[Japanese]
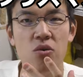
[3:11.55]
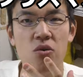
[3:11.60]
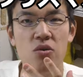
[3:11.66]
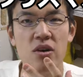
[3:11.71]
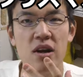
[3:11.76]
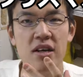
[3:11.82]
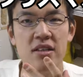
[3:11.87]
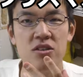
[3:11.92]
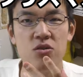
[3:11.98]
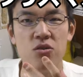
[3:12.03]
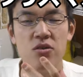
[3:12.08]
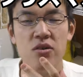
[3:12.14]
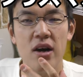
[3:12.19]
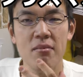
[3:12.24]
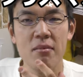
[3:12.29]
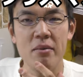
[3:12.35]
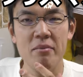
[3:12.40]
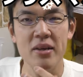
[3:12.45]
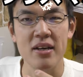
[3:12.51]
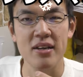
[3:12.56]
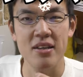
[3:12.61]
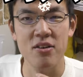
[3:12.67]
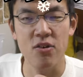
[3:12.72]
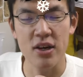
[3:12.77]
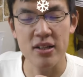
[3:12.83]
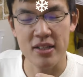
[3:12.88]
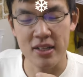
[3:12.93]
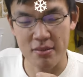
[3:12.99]
厚なチョコの甘みが
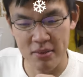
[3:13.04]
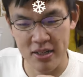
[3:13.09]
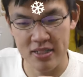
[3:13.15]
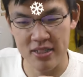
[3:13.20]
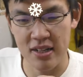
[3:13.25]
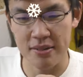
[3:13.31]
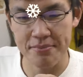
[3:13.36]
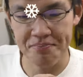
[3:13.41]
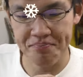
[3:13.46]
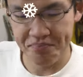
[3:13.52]
広がってきました。